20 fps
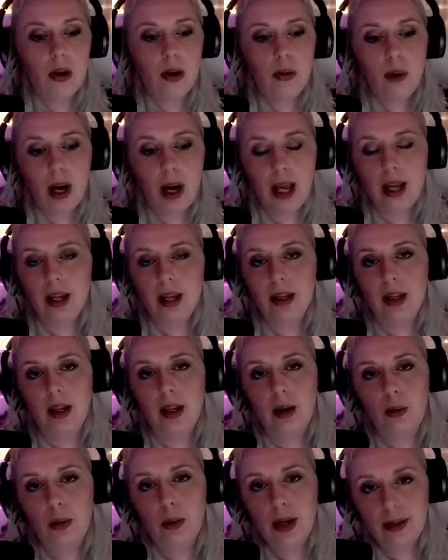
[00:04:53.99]
Ray
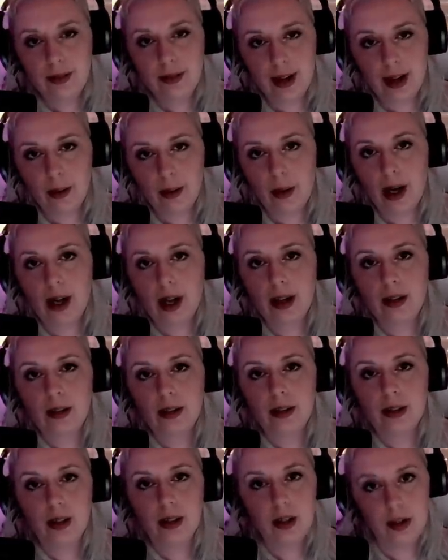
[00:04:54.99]
Rivera
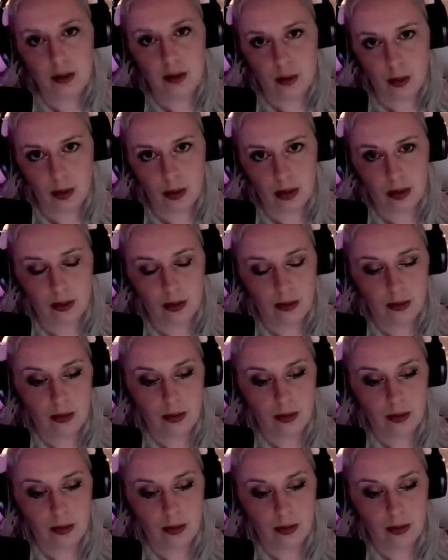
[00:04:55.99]
ist tot.